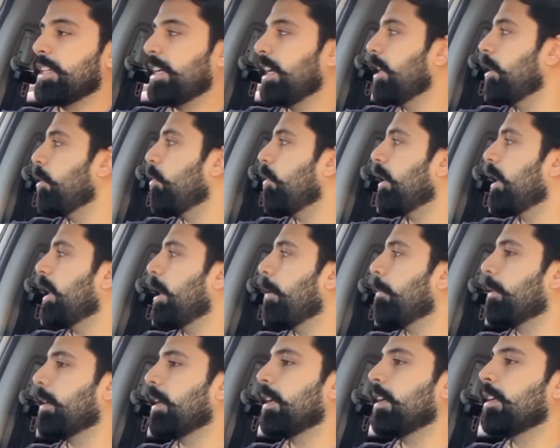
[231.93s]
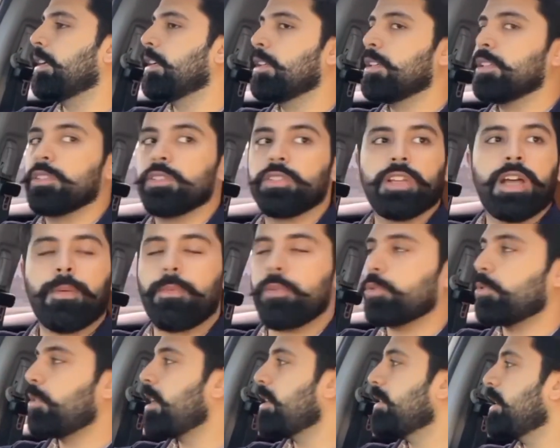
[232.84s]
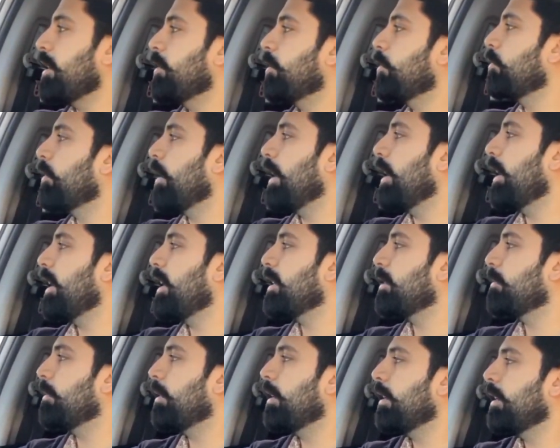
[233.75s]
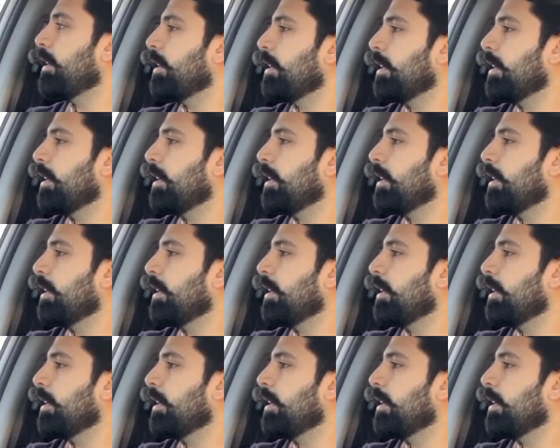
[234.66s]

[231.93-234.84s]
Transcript: छः लोग हैं आपके तो आपको थोड़ा सा इशू आएगा इसमें